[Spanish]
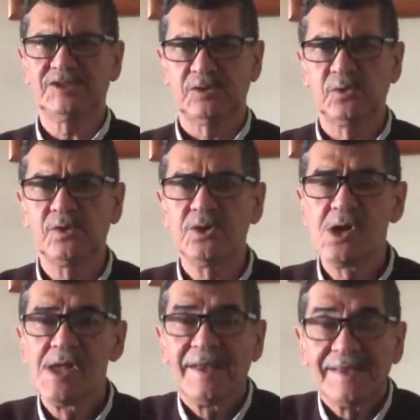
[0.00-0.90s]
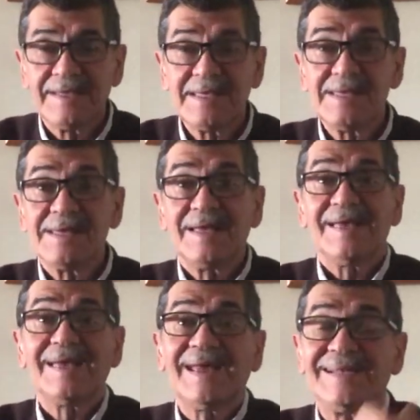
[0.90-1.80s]
seguro, y
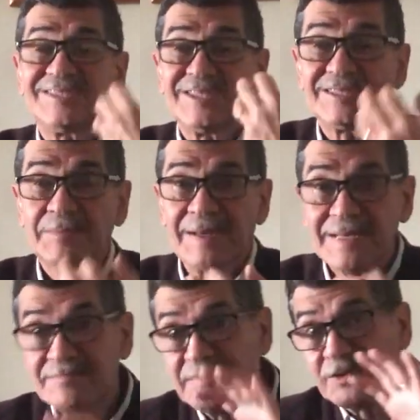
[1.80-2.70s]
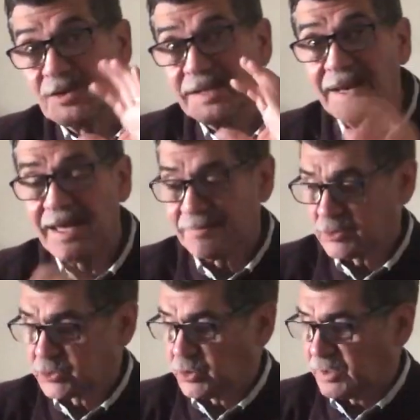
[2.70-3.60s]
el sistema límbico, el de las
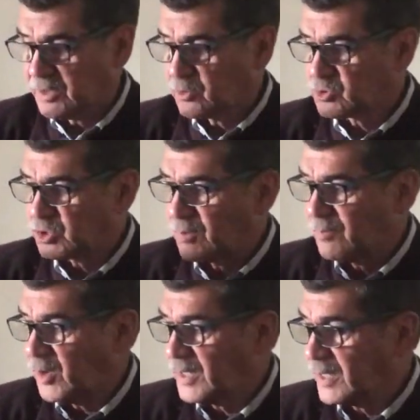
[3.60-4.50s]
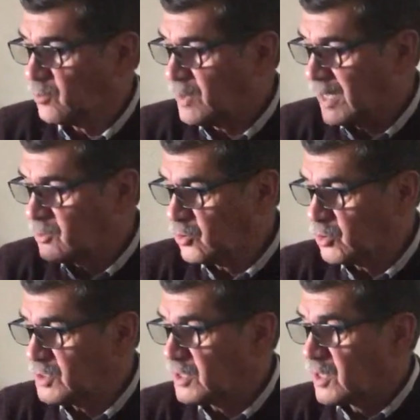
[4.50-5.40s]
emociones. Entonces, vamos a inaugurar
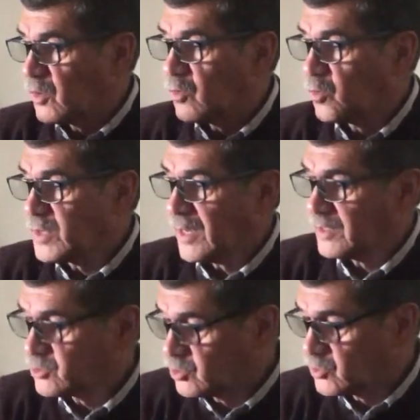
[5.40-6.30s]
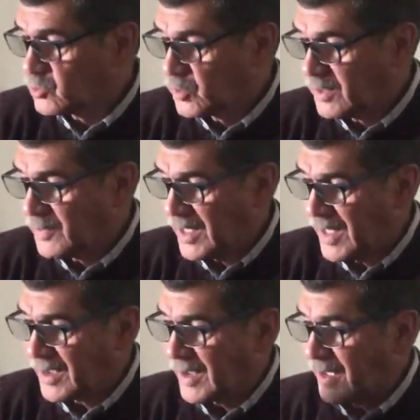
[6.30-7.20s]
hoy una lección nueva
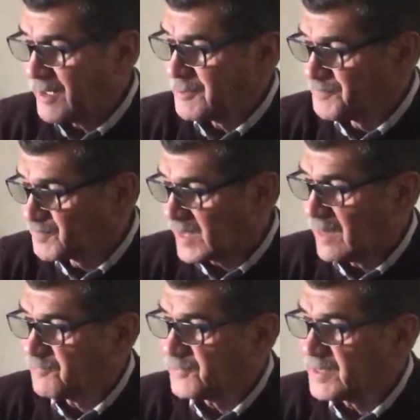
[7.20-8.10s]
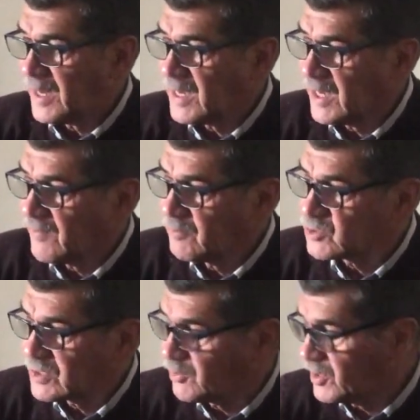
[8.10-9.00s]
acá. Al final le
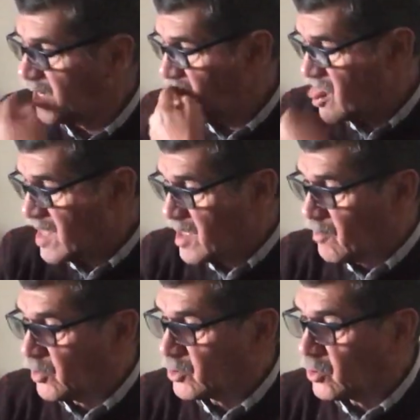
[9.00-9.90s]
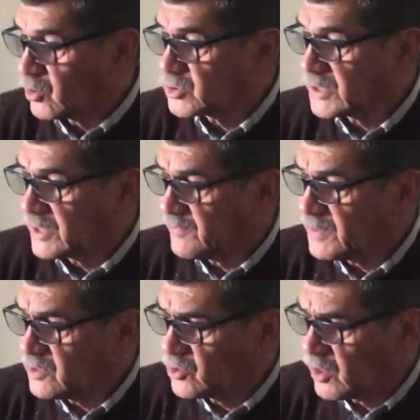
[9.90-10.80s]
vamos a poner, bueno, los
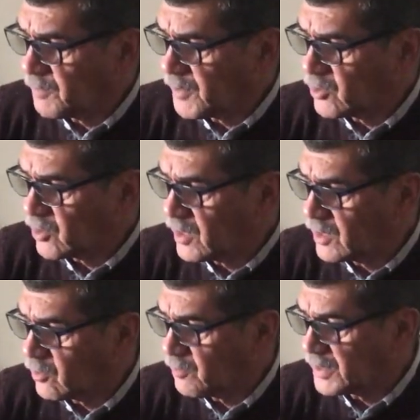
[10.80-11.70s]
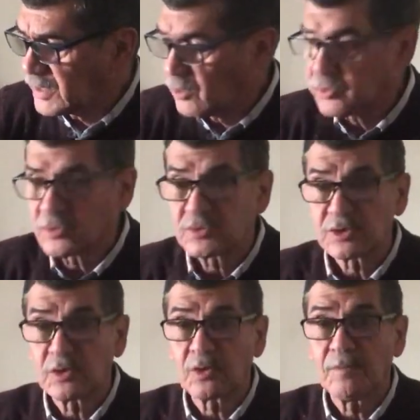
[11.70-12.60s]
cerebritos, espero que lo hayan completado, yo no
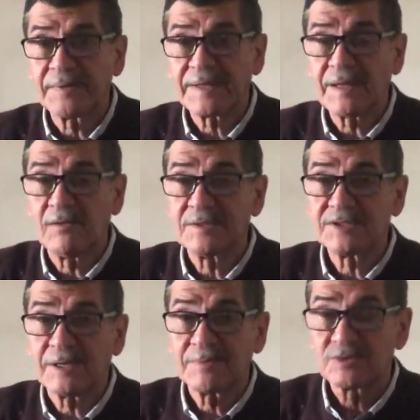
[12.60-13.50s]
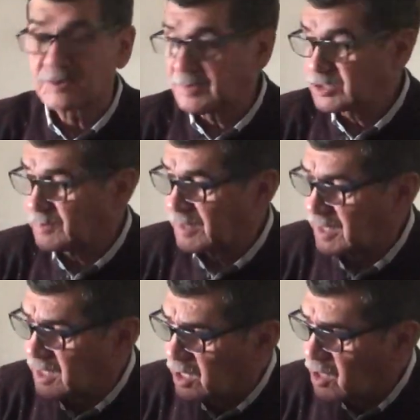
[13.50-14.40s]
se lo he completado, a ver si la próxima semana